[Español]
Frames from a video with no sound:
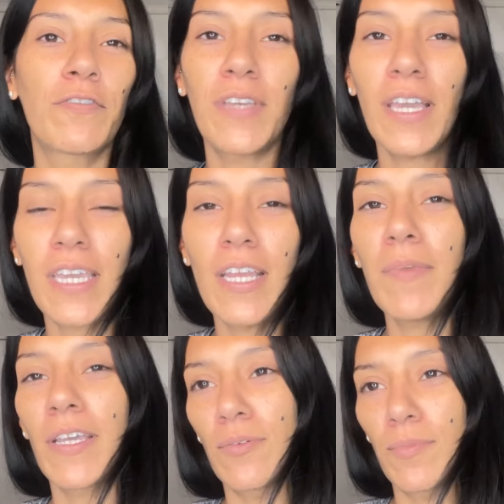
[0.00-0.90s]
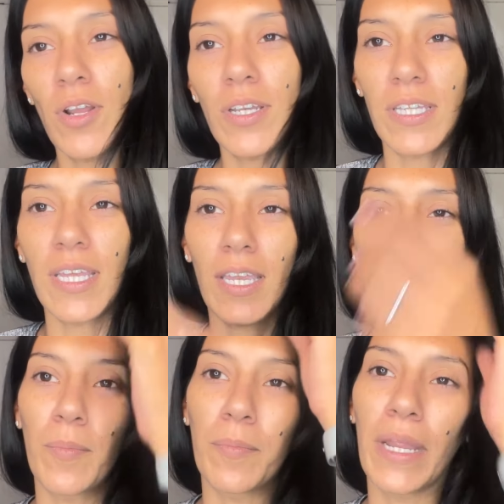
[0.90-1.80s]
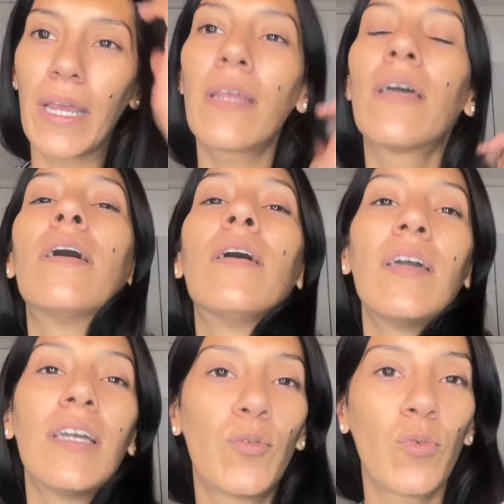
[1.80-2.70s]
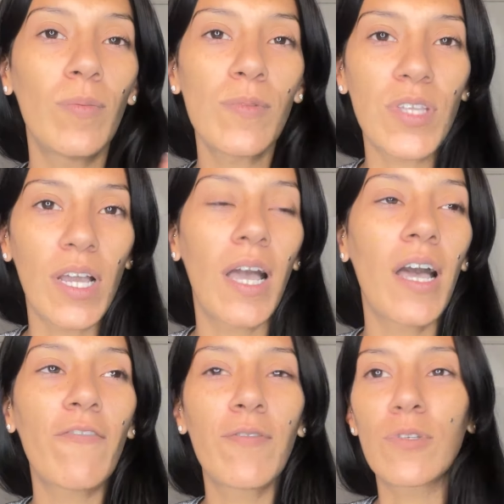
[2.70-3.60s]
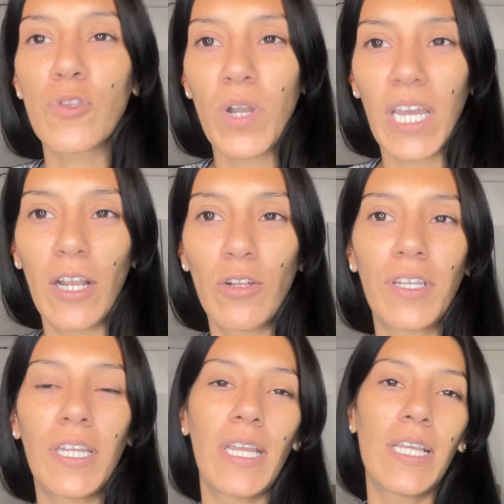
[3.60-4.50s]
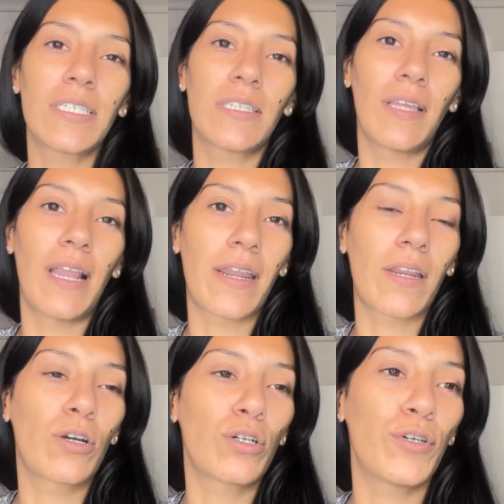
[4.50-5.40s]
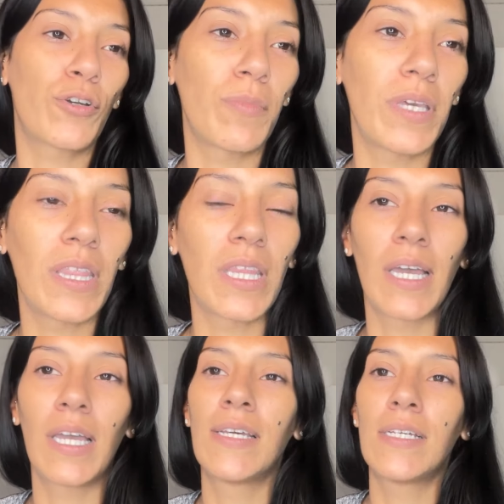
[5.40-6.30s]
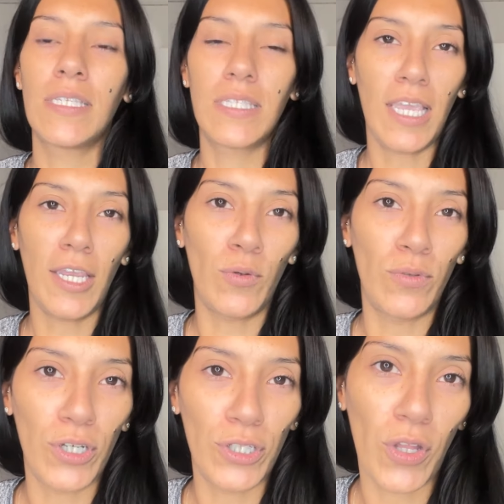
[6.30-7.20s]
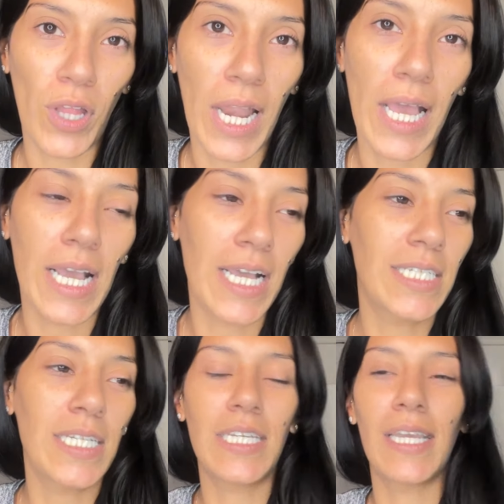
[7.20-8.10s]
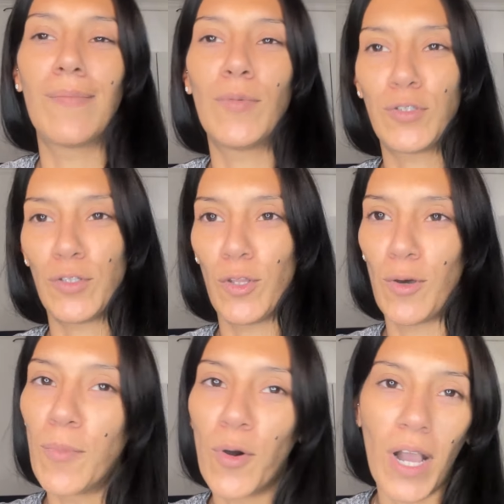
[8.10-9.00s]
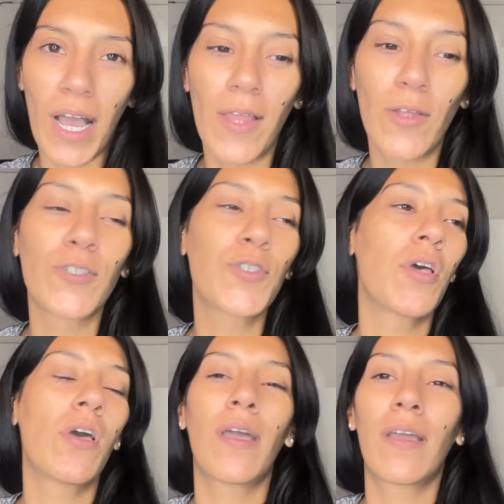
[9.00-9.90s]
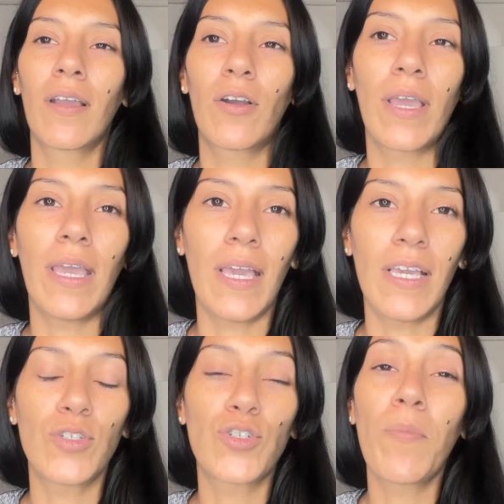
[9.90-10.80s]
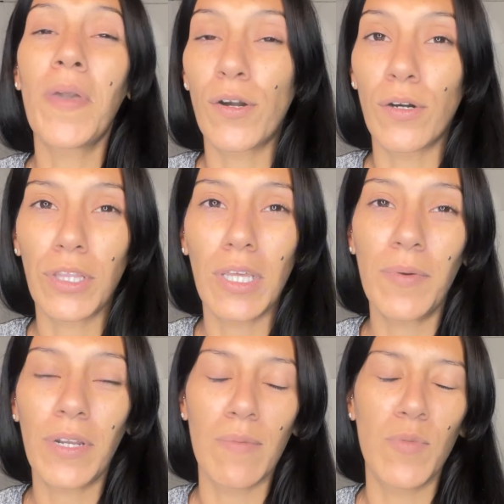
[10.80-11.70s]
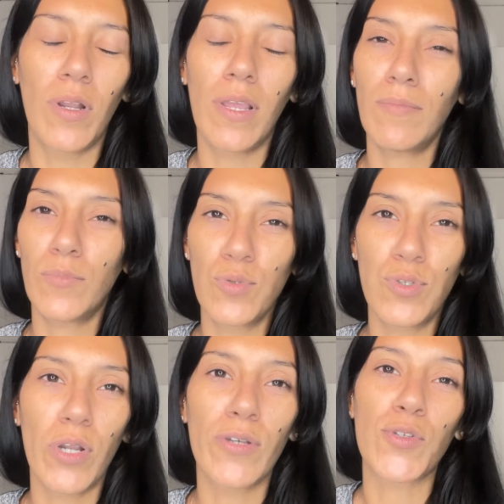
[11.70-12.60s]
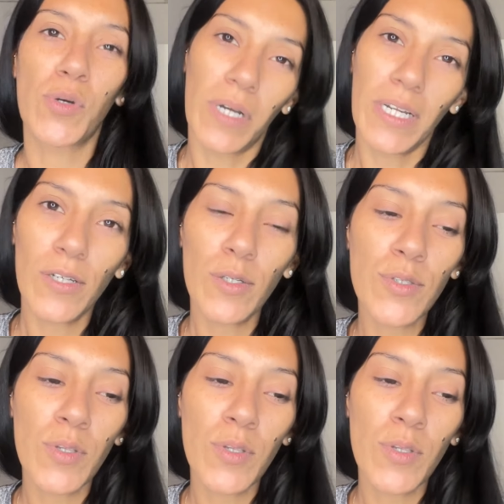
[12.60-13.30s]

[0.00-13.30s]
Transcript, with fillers: fui a Quilmes, compré lo que tenía que comprar. Estuvimos acá, fuimos a buscar a los nenes, se largó tormenta, se inundó toda la calle, llegamos todos mojados. Eh, yo me acosté porque me dolían mucho los ovarios